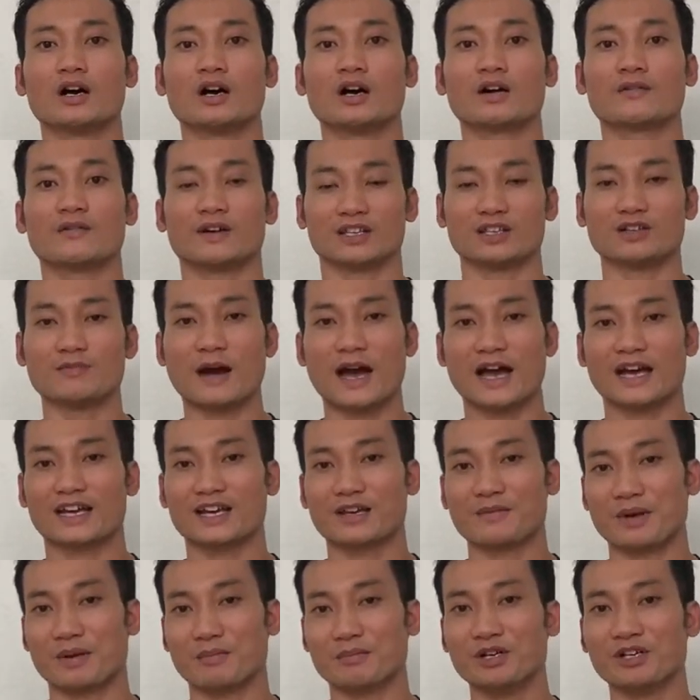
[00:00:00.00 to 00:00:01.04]
và thứ ba khi
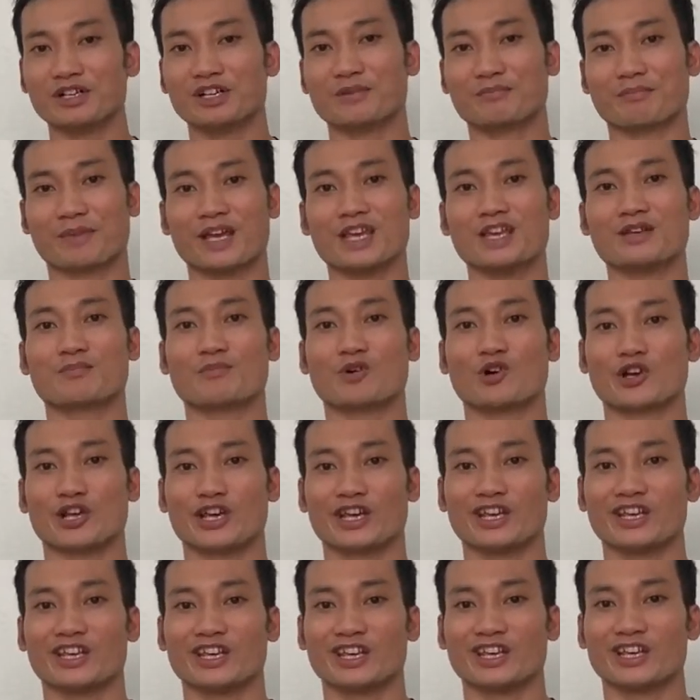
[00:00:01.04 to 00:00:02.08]
mình bước lên máy body
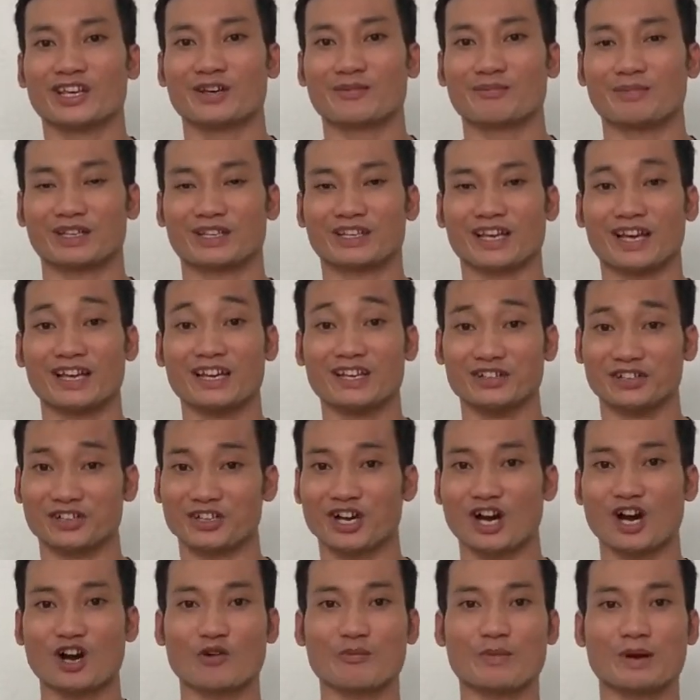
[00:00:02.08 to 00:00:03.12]
mình thấy lượng
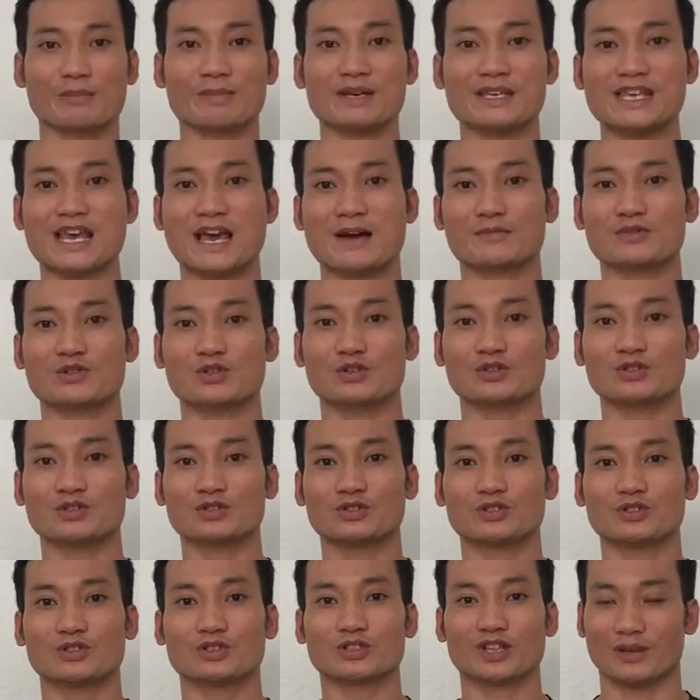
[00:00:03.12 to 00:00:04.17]
cơ của mình bị giảm xuống
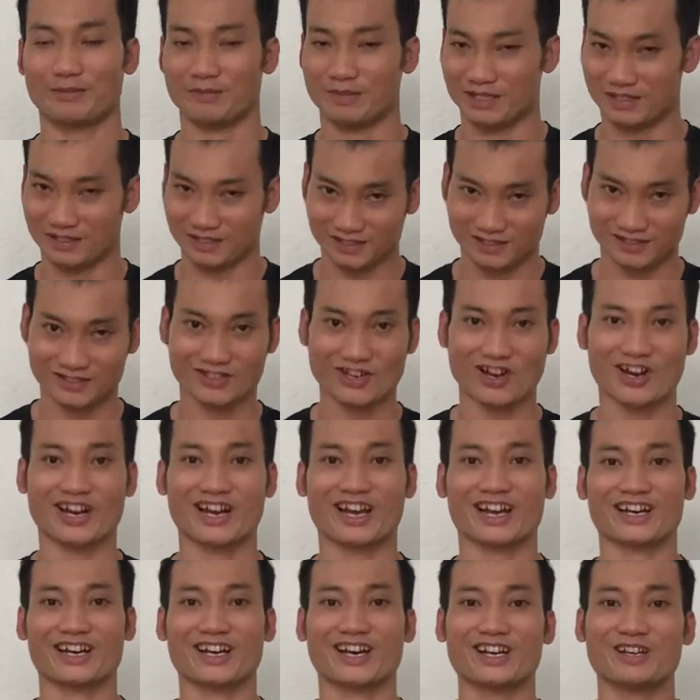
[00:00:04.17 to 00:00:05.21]
thì mình cho
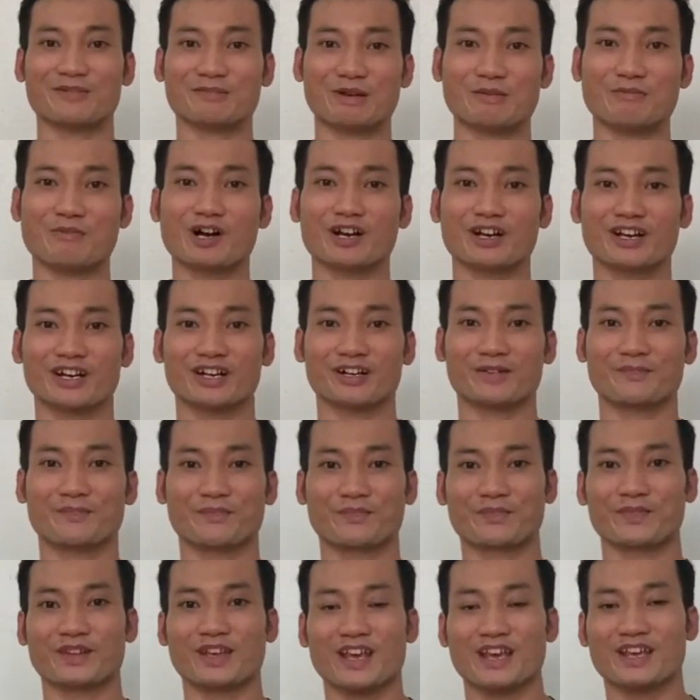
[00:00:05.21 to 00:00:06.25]
rằng đó là bị mất cơ
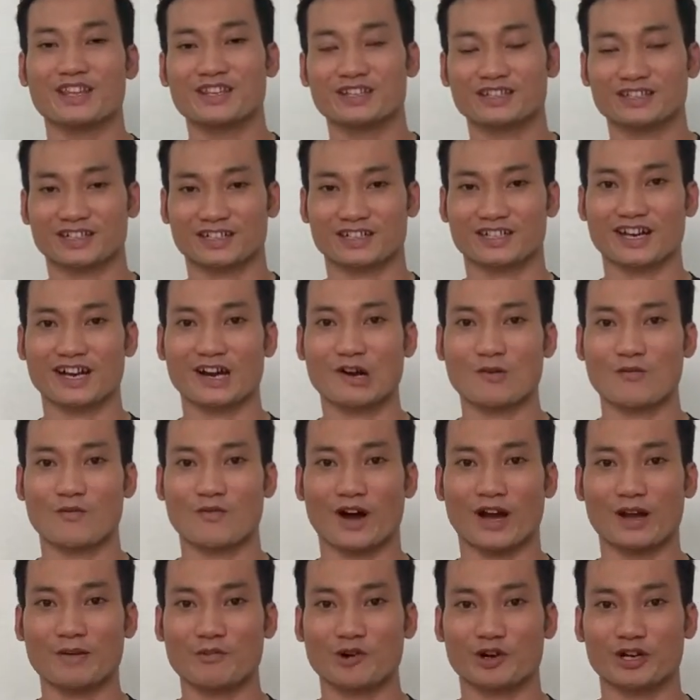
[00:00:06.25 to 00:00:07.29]
nhưng thật ra không
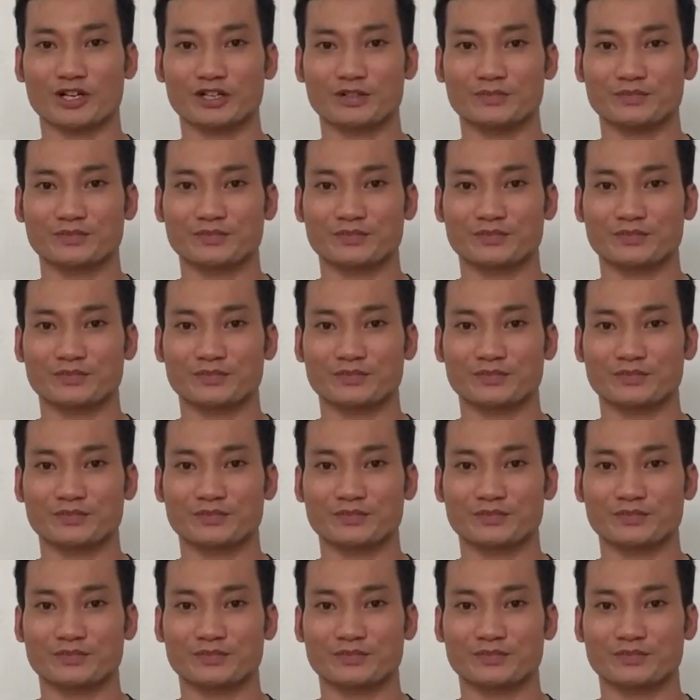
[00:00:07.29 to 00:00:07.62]
phải mọi người